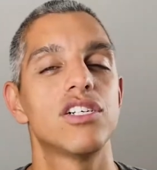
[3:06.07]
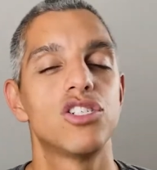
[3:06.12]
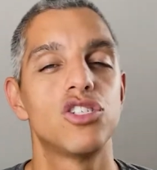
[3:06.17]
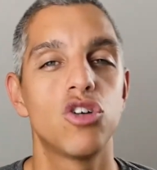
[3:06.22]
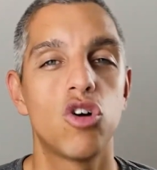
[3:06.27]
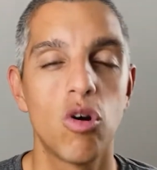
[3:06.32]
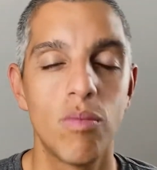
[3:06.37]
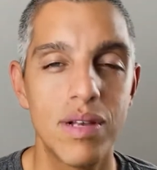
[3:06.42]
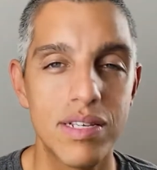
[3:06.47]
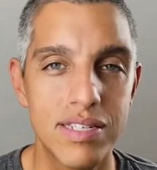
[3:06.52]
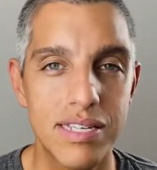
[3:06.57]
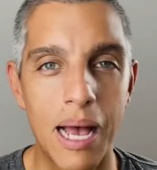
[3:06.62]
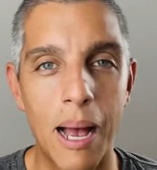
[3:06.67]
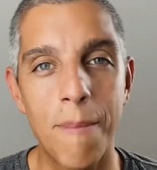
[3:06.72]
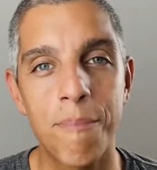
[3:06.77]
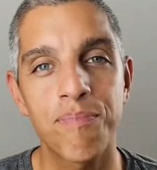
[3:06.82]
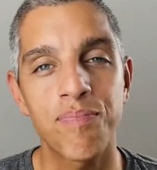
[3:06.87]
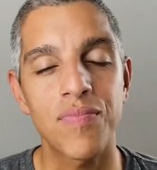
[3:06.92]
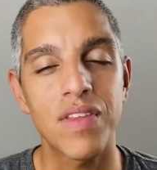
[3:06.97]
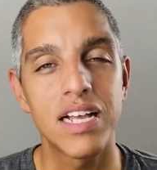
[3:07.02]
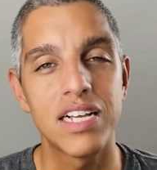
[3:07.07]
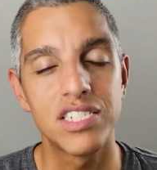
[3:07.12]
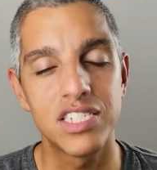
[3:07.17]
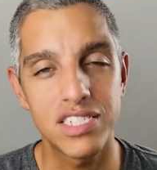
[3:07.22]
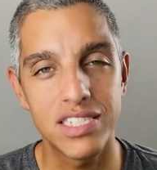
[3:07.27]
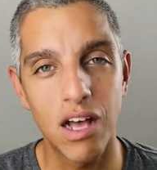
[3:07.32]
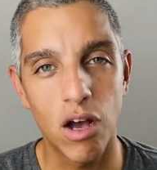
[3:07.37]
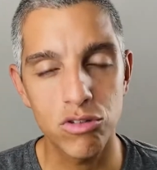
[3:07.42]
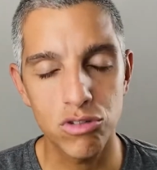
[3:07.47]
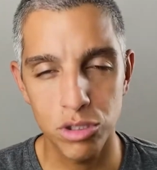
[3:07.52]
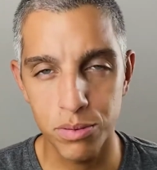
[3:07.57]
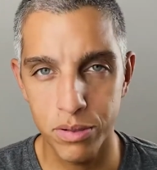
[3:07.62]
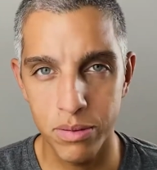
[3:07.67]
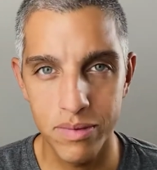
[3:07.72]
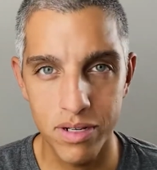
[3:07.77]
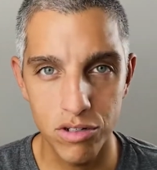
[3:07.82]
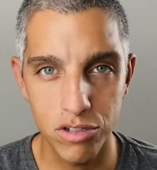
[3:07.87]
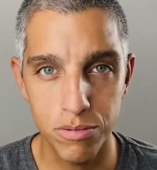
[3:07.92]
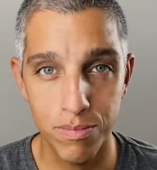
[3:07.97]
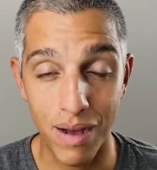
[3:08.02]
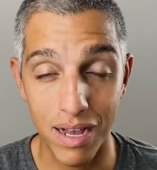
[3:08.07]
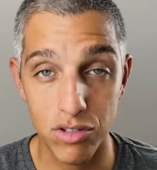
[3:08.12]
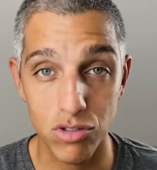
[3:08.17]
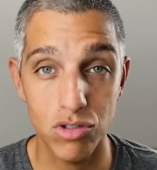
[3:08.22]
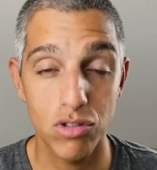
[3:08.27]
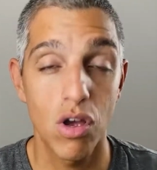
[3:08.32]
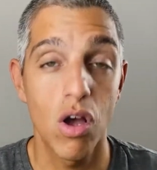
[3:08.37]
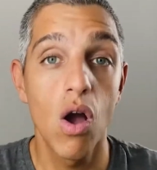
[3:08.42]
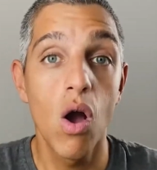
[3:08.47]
de começar, de dar os seus primeiros passos.